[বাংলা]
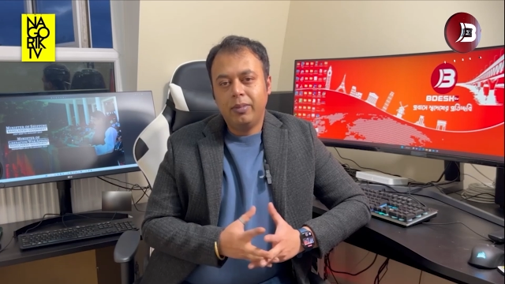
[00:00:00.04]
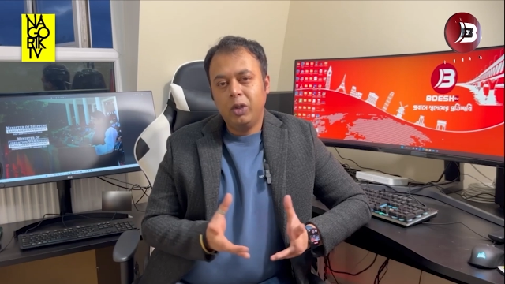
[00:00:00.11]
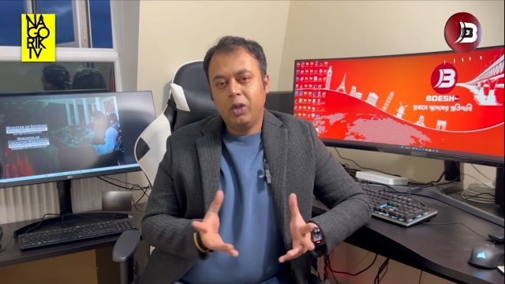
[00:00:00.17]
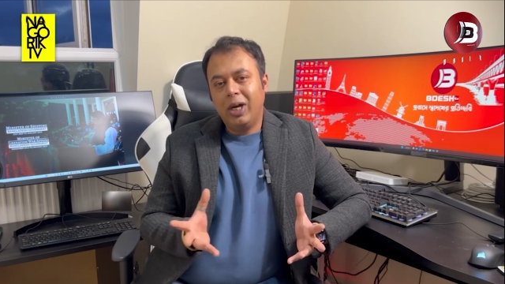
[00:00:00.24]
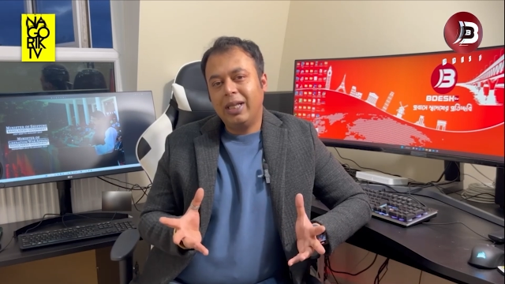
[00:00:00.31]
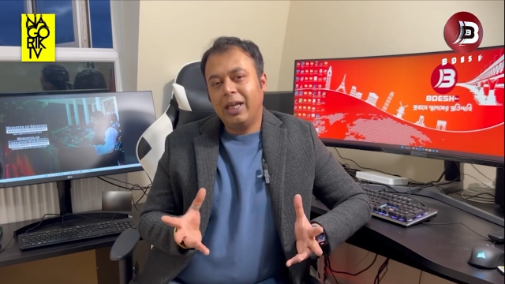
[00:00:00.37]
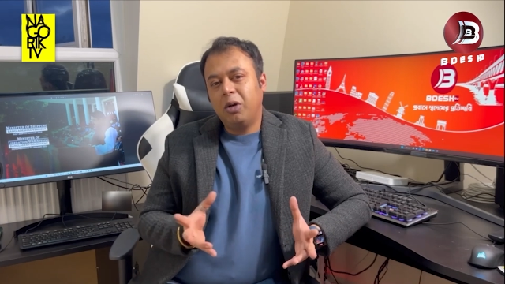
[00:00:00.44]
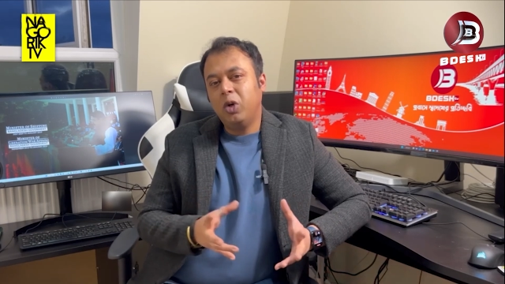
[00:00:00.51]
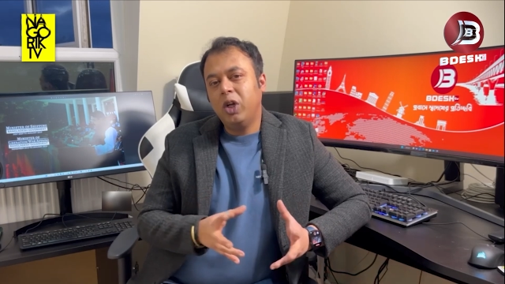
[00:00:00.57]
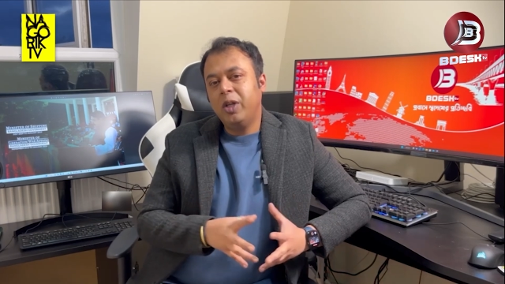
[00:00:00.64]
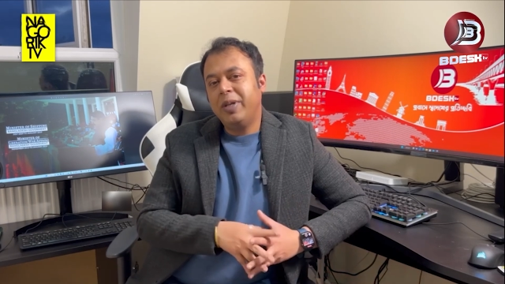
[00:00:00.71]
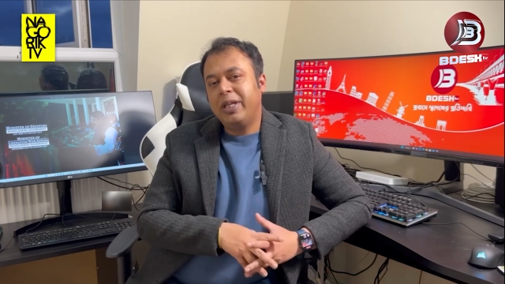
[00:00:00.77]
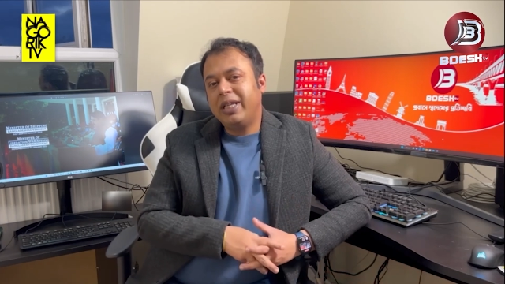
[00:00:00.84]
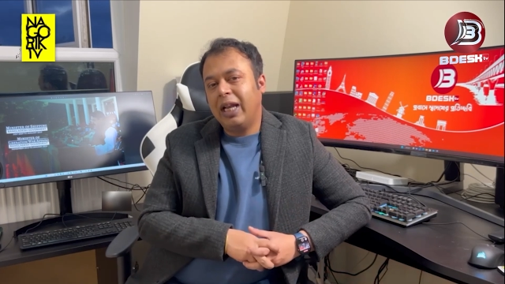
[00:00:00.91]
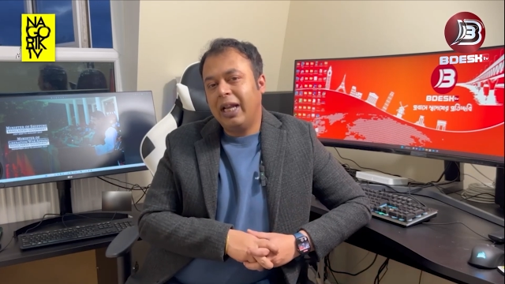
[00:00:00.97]
দু
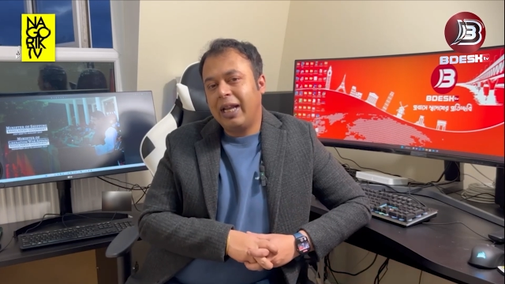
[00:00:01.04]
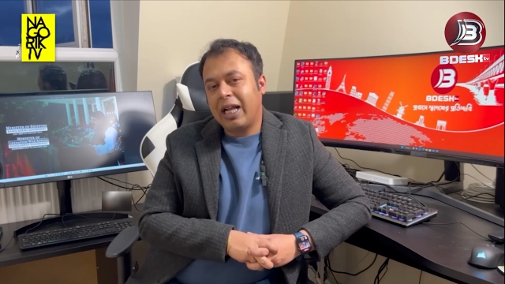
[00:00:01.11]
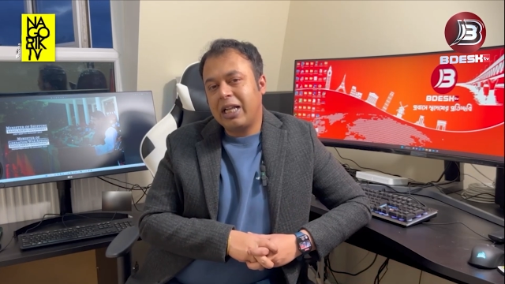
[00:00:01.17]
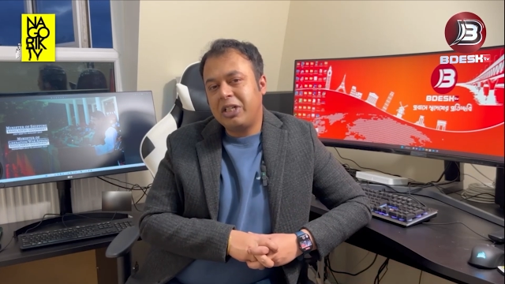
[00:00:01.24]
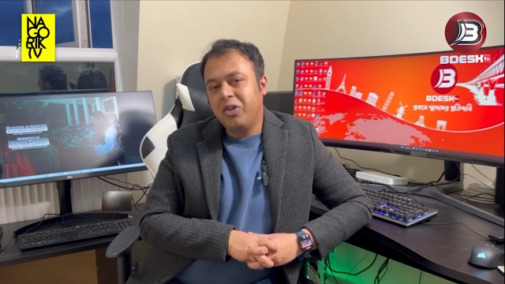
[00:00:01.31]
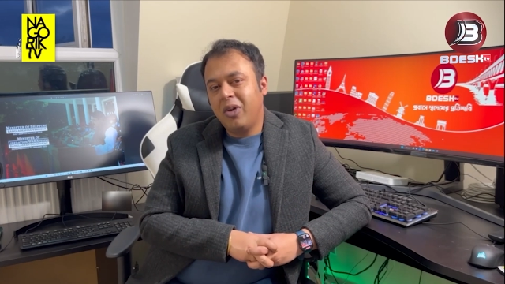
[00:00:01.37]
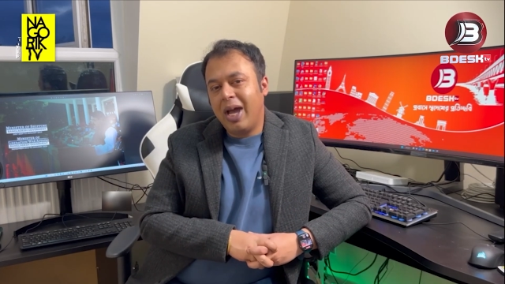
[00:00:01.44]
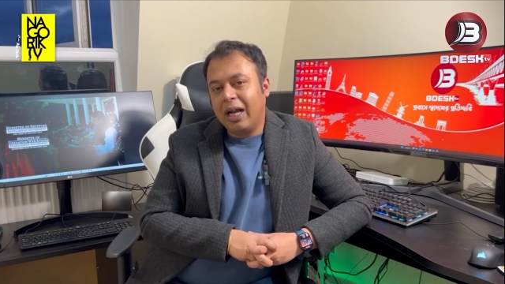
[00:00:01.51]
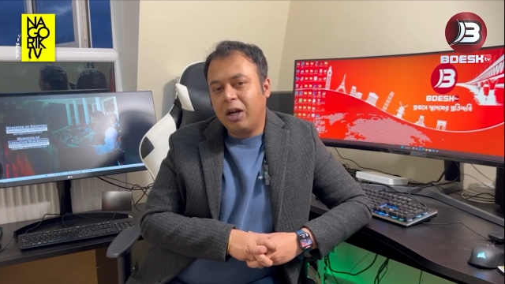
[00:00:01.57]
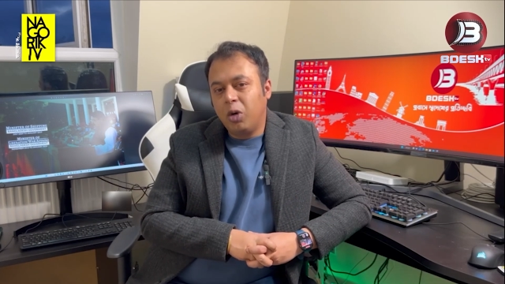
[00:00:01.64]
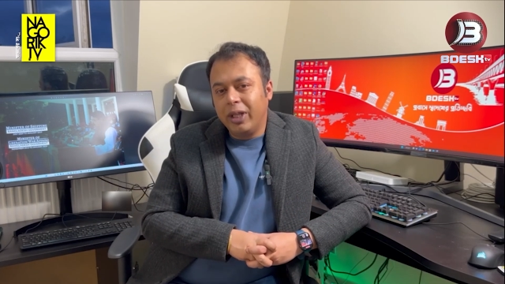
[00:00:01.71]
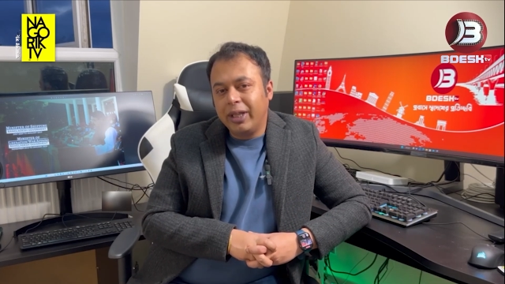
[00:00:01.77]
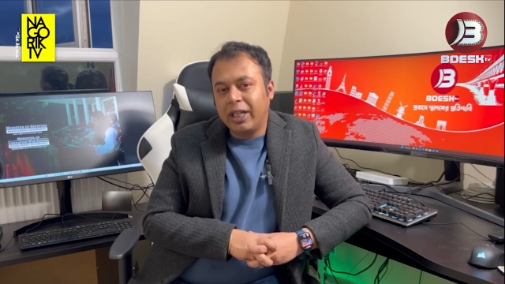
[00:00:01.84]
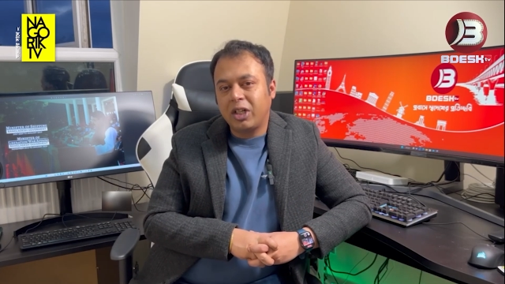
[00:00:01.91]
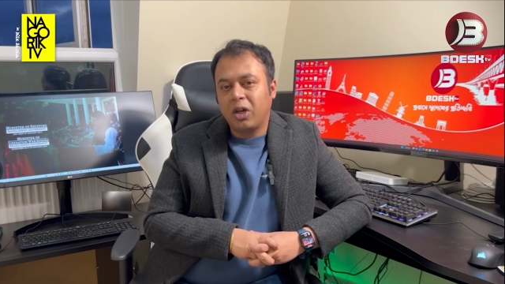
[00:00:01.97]
সালে রাষ্ট্রীয় এক
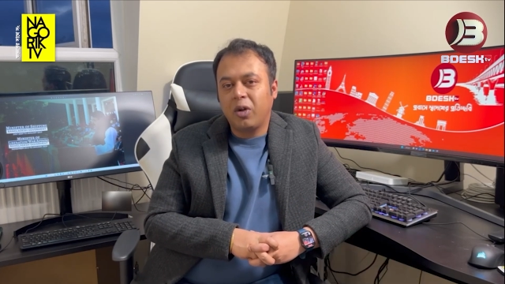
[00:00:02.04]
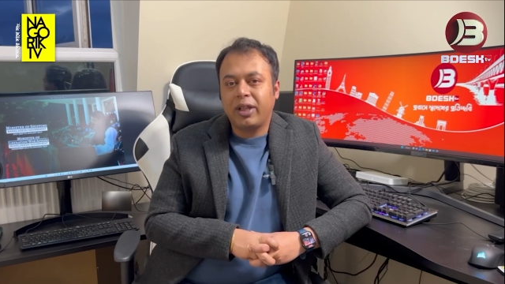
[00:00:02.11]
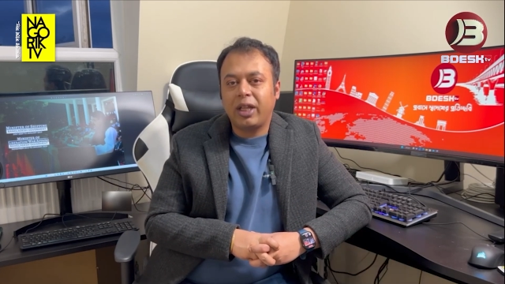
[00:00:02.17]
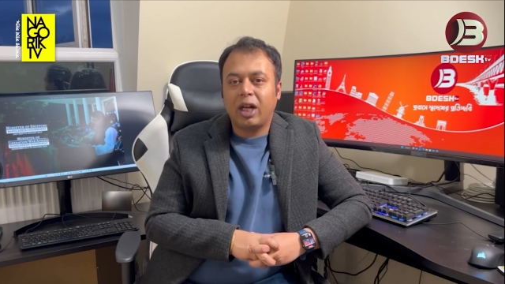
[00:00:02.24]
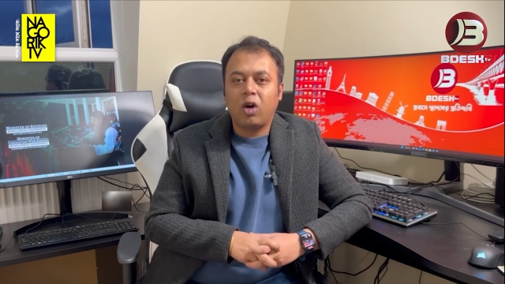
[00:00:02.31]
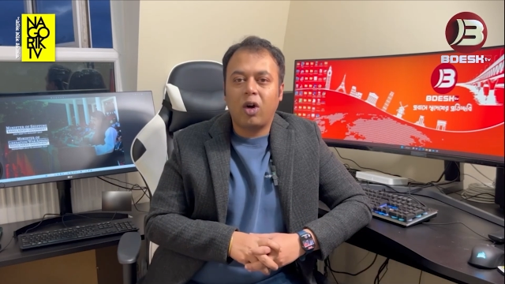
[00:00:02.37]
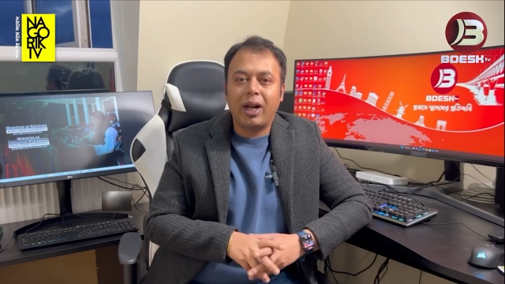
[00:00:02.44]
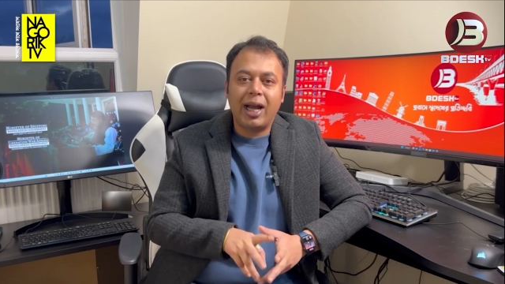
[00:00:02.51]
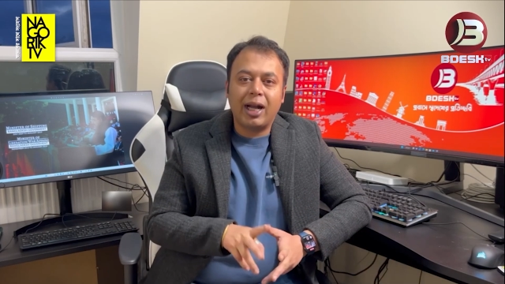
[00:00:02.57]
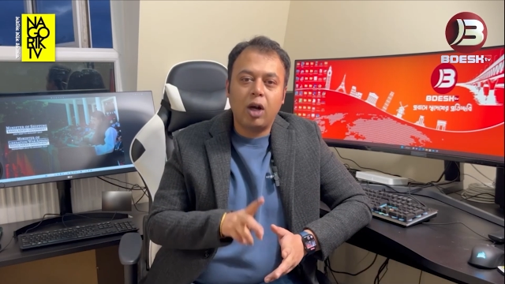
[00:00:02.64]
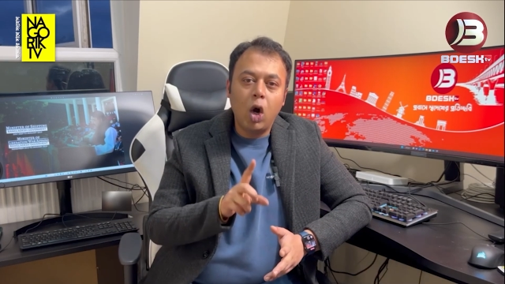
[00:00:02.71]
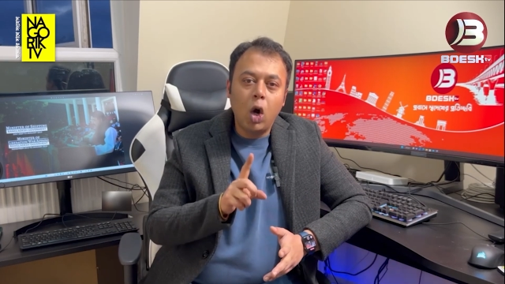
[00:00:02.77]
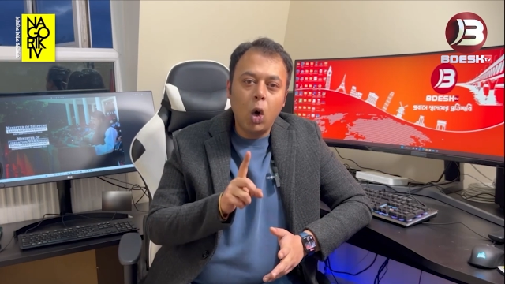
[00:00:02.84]
গোয়েন্দা সংস্থার করা এক